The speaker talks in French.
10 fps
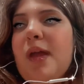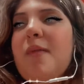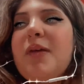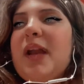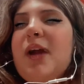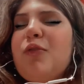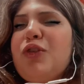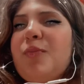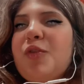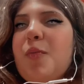Avec la
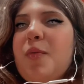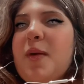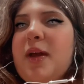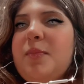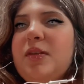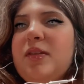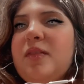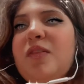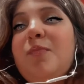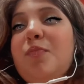rallonge, ça marchera pas pareil parce que
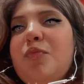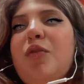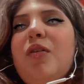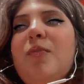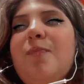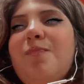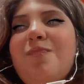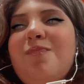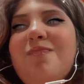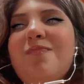c'est fait pour
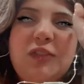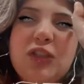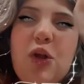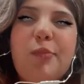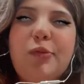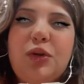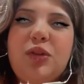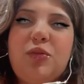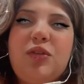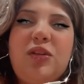pour eux
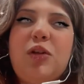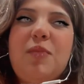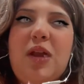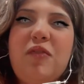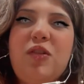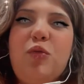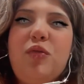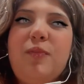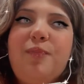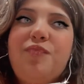qui sont TikTok, mais la
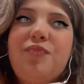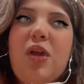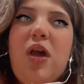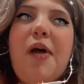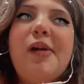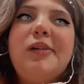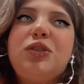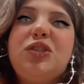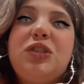vidéo, euh, des